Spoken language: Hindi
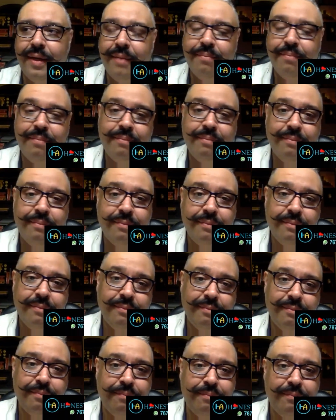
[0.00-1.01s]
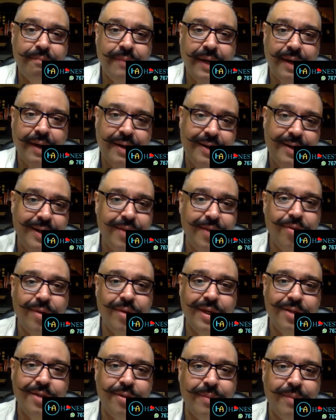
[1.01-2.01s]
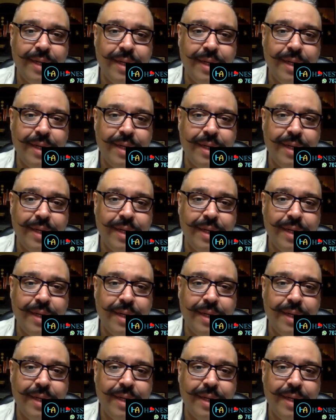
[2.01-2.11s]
कि गारंटी दोगे जो